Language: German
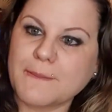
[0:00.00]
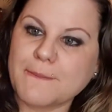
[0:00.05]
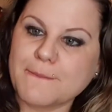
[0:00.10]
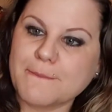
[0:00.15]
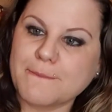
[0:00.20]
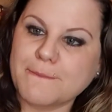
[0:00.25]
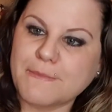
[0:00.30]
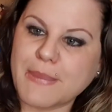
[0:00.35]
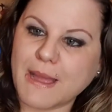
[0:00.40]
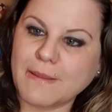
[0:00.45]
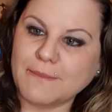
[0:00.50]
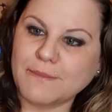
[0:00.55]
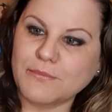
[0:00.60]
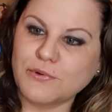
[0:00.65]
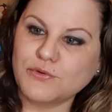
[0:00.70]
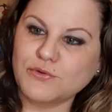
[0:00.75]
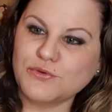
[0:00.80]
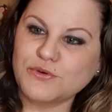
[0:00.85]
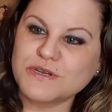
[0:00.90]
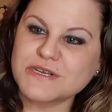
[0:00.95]

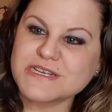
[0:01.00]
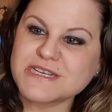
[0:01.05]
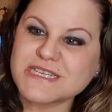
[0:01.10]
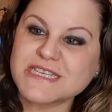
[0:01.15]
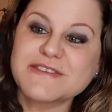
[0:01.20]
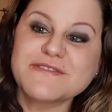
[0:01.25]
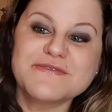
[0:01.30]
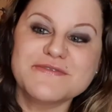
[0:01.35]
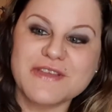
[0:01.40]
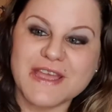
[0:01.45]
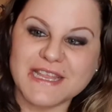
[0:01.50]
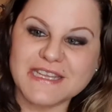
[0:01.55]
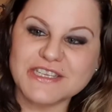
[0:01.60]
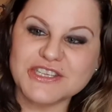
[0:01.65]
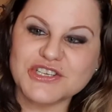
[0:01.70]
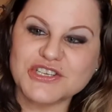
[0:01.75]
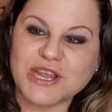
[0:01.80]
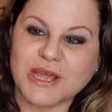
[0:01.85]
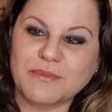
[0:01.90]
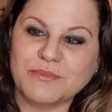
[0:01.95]
Bamboo Defense
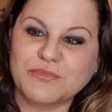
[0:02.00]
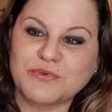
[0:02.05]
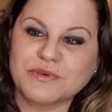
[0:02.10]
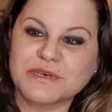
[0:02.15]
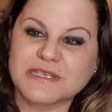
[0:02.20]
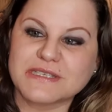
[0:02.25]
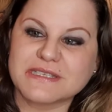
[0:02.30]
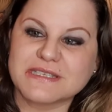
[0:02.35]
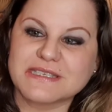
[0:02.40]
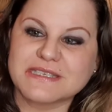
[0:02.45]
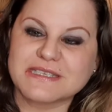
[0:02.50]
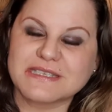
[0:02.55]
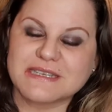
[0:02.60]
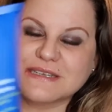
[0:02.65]
Shampoo. Das ist